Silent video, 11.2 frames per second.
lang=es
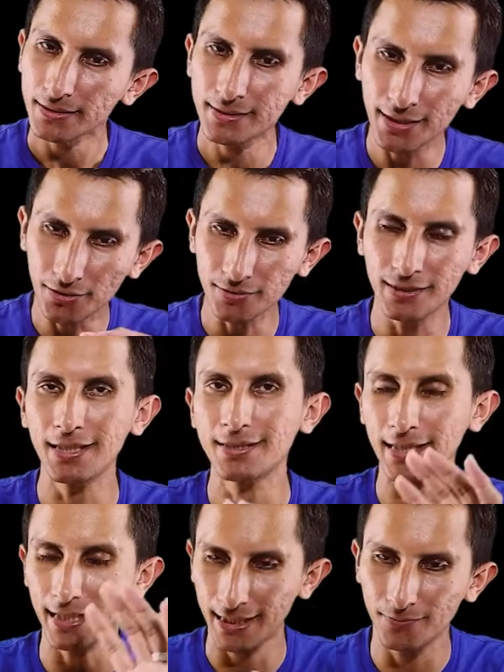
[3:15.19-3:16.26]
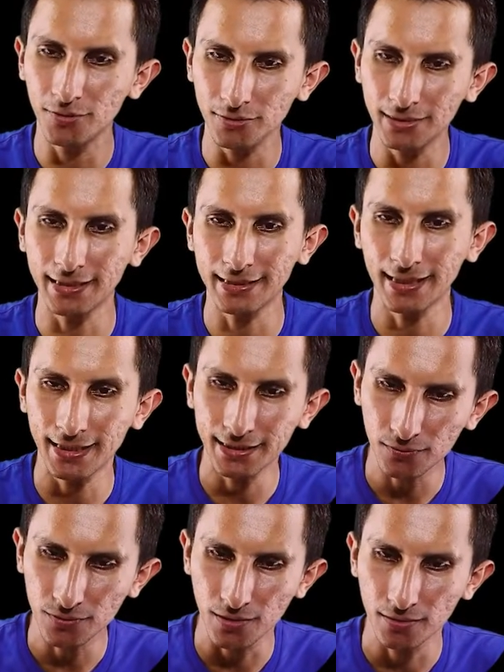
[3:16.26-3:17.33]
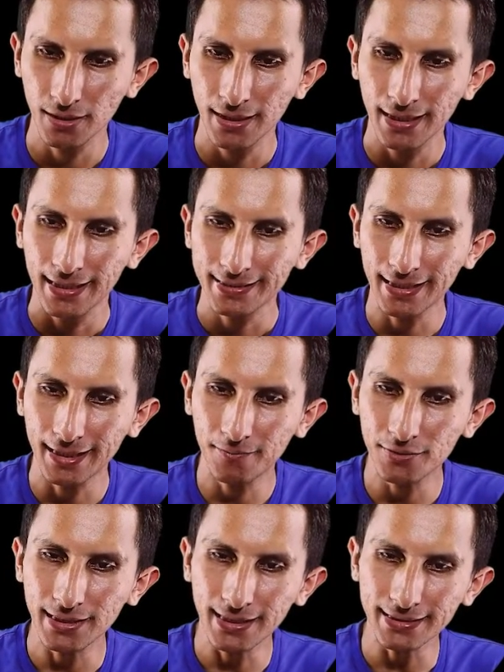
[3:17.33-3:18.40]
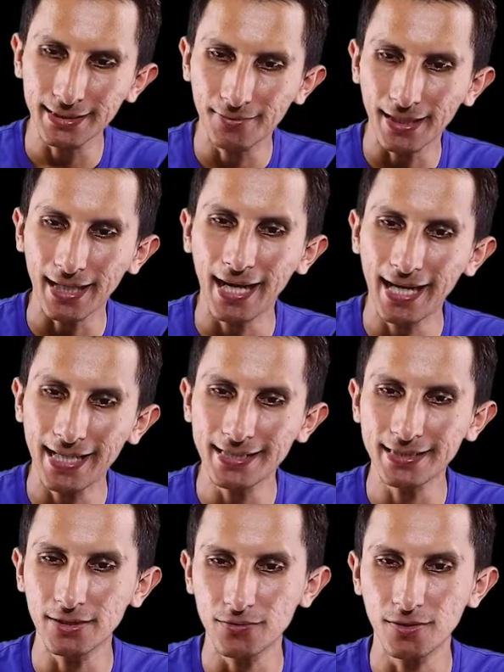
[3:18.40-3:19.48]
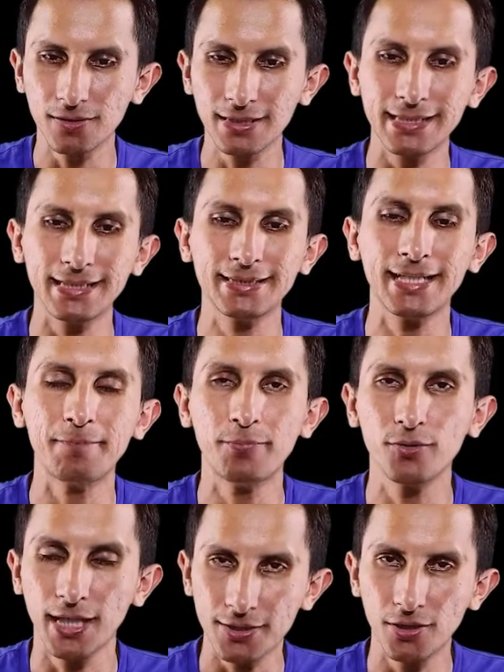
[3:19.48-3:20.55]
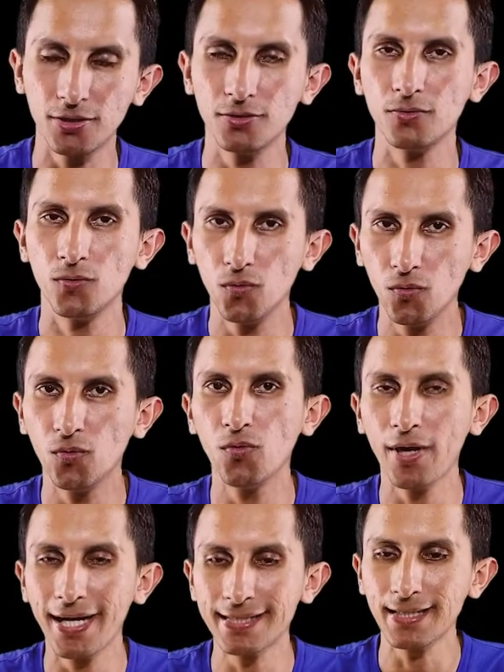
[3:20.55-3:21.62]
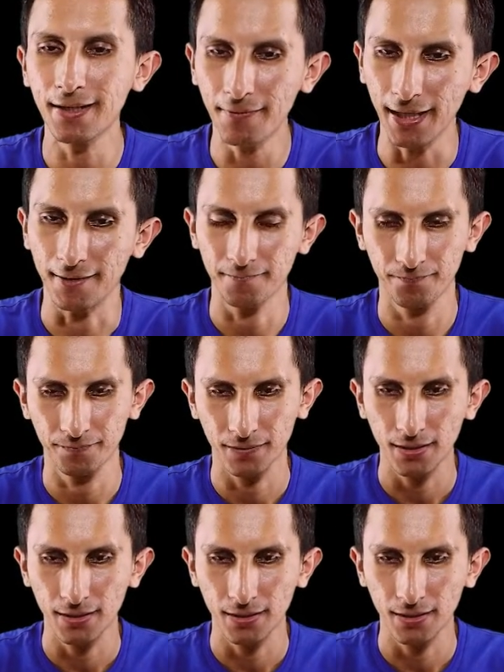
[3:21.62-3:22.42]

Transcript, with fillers: Sí o sí, si queremos utilizar esta opción, tenemos que activar esta opción que dice depuración USB.